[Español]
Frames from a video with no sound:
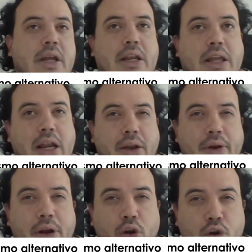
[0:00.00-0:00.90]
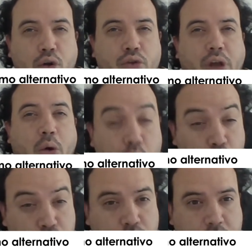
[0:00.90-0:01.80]
el que reveló los
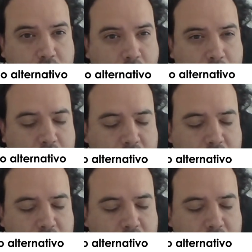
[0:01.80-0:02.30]
abusos en la,